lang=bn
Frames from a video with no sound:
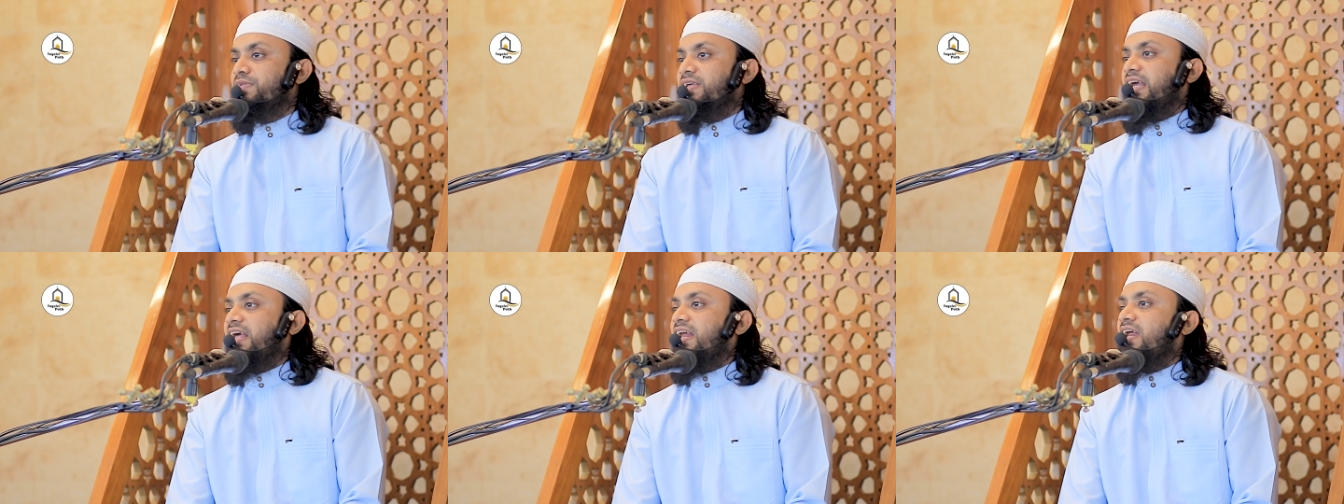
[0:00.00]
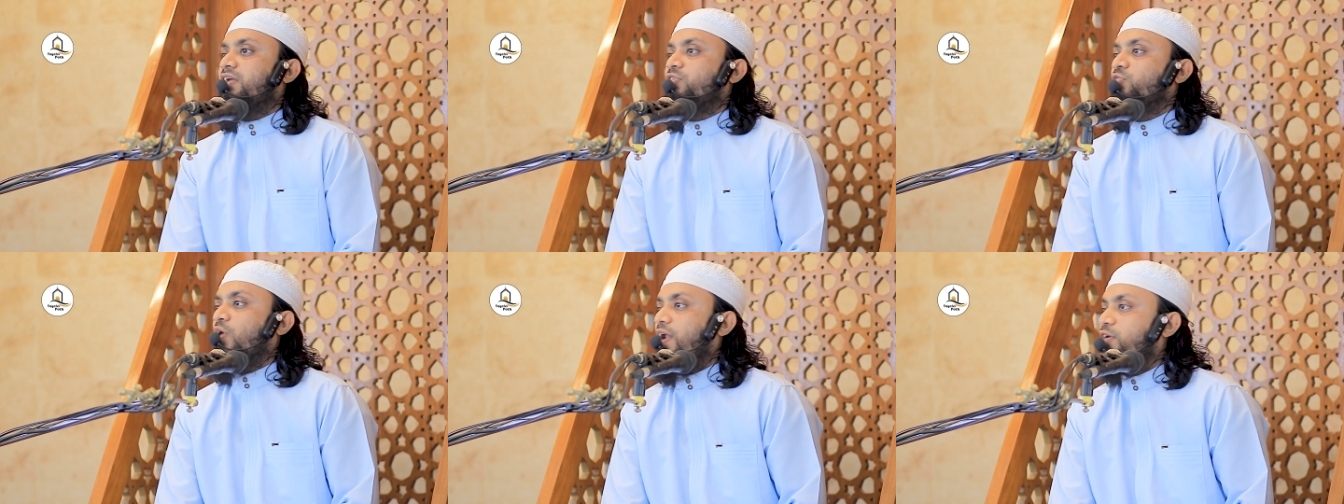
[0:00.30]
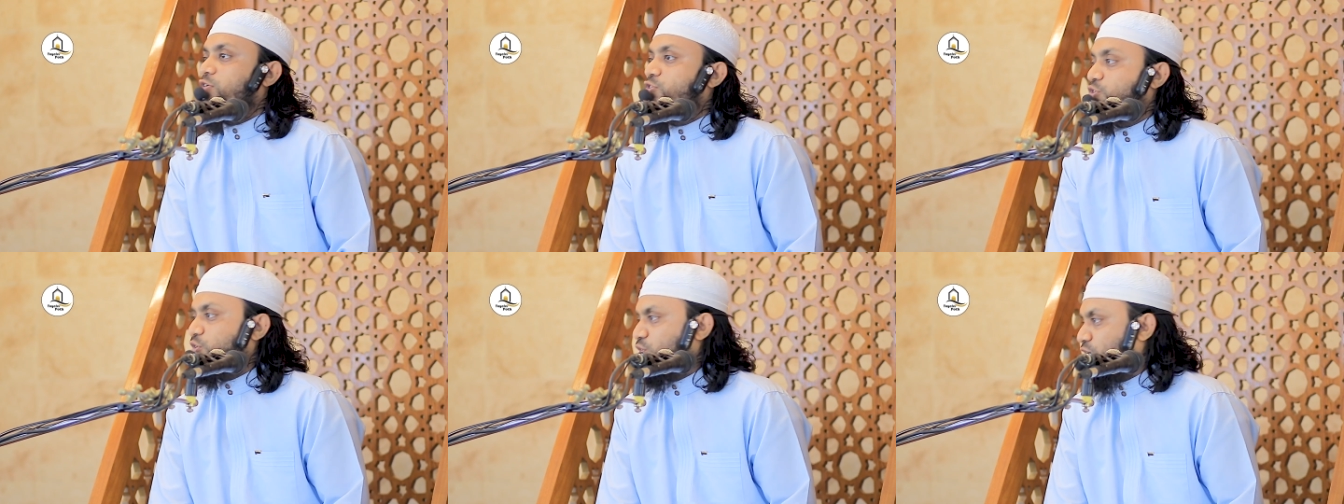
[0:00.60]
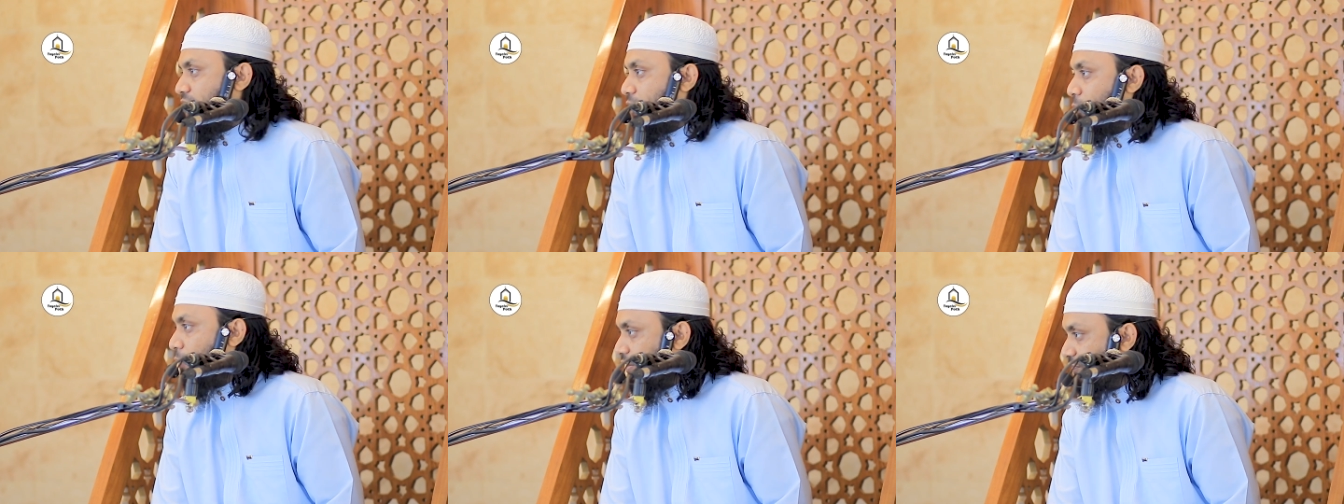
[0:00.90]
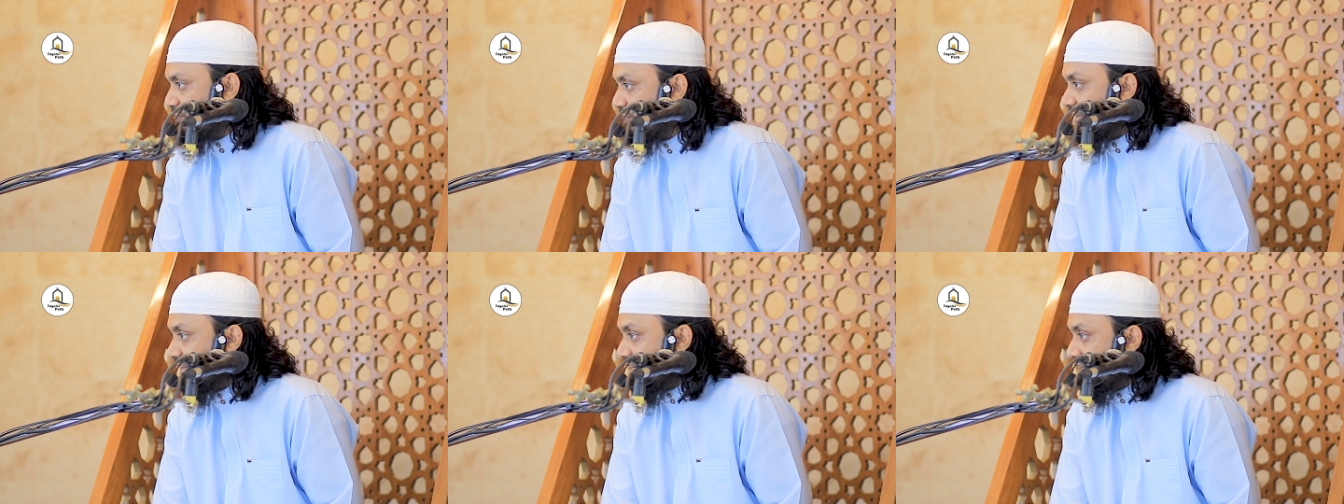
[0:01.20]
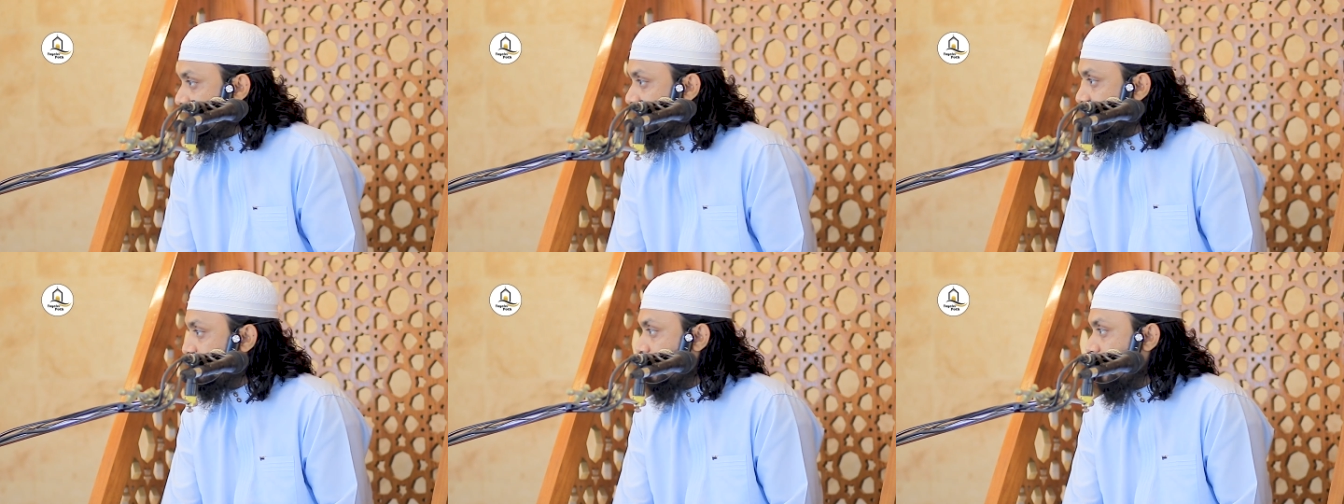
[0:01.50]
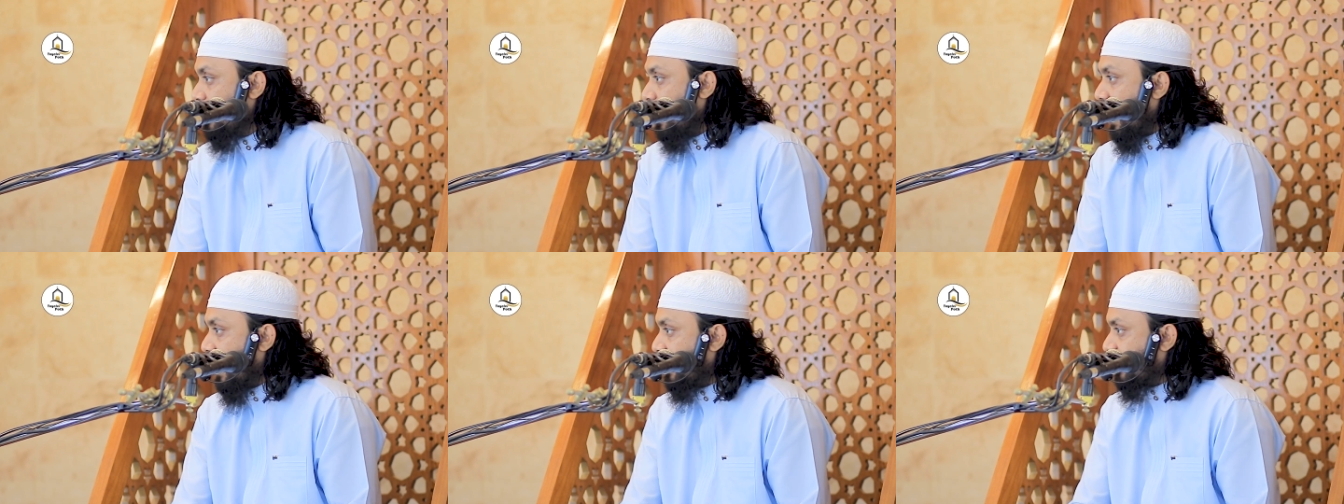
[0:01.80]
দিকের একটু আলোচনায় আবার ফিরি
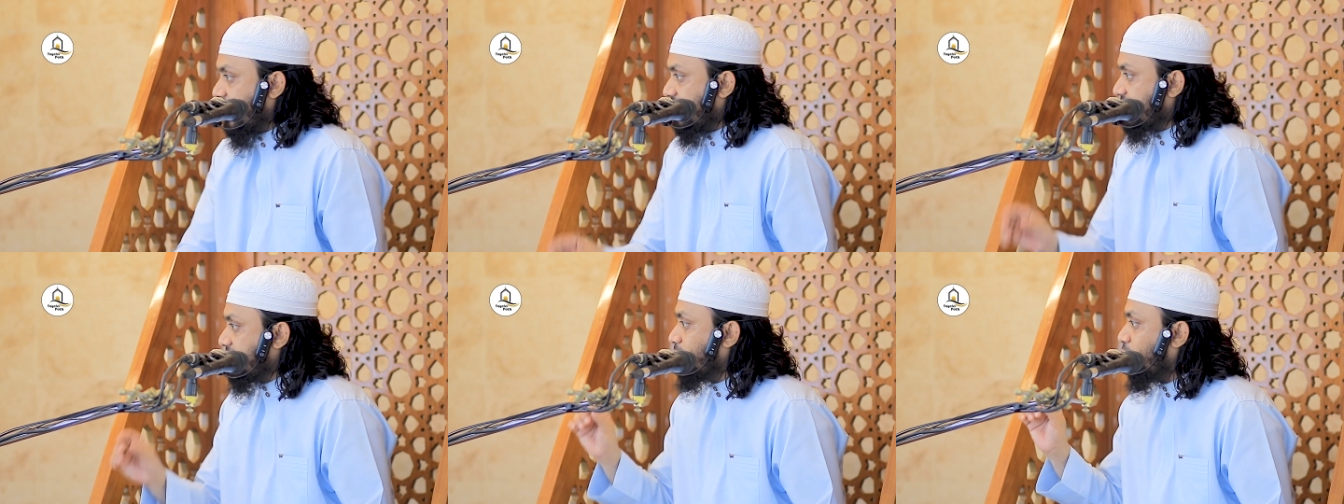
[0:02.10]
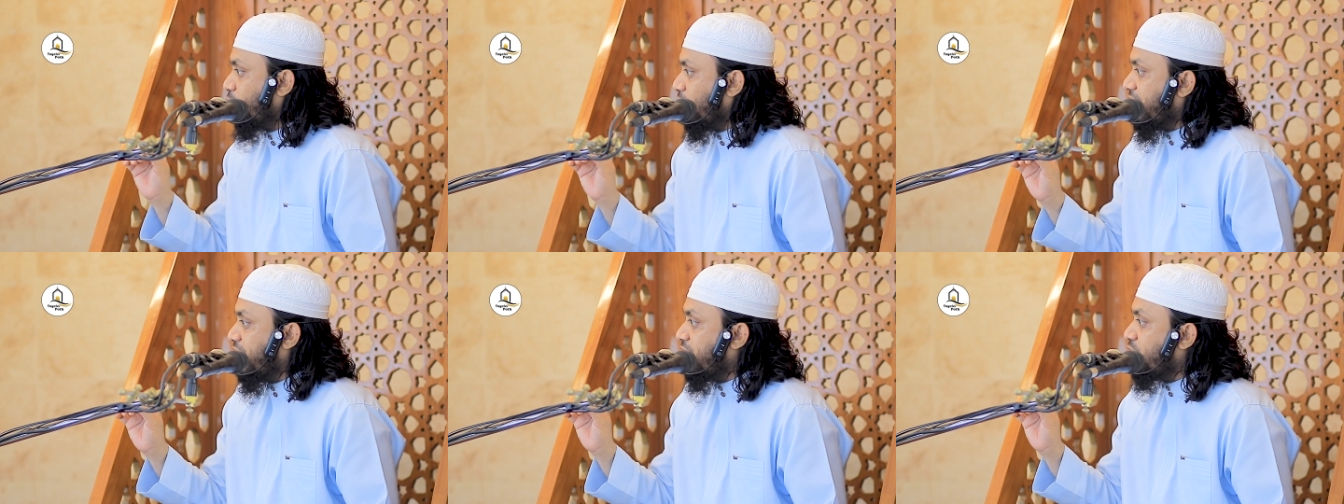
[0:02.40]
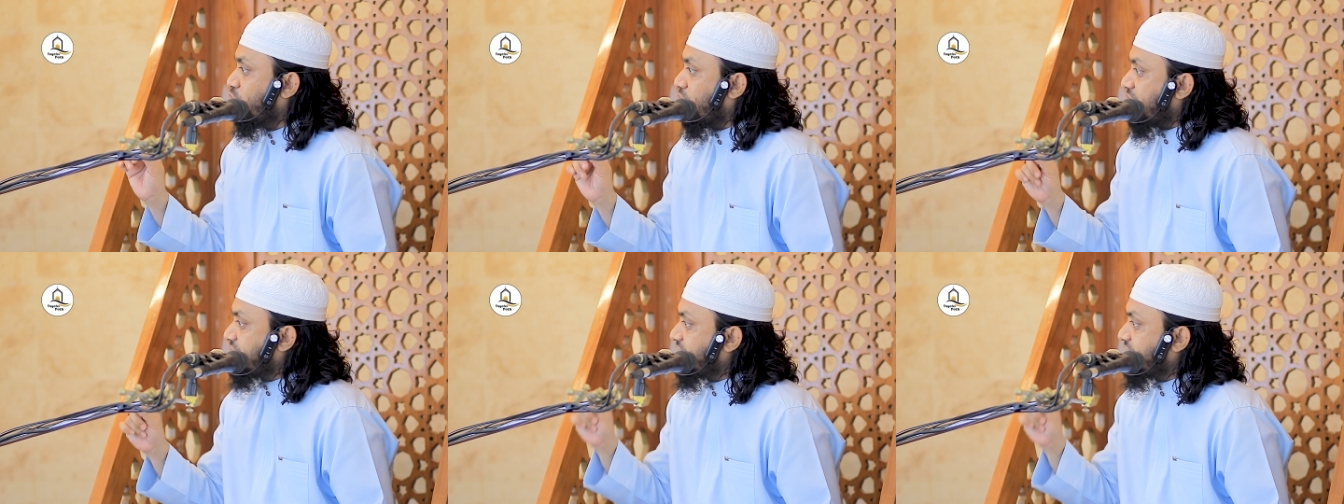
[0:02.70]
আল্লাহ যে বললেন